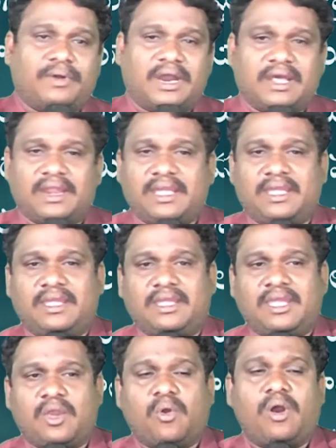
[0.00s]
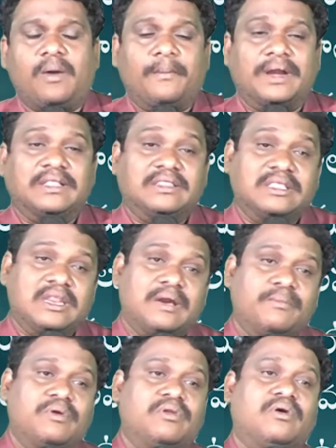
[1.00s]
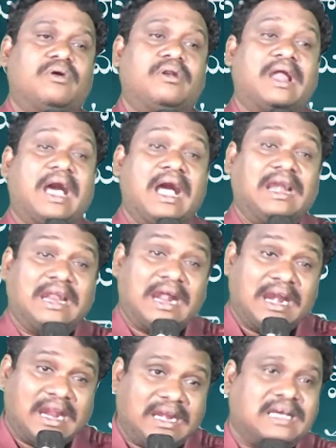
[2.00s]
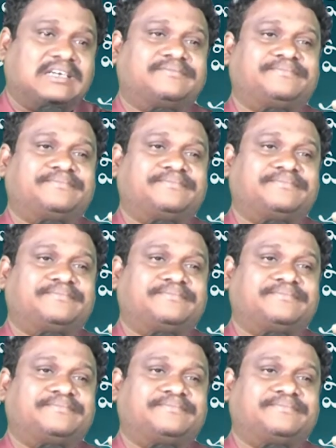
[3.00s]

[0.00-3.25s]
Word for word: వారై యహో మందిరములో నాటాడట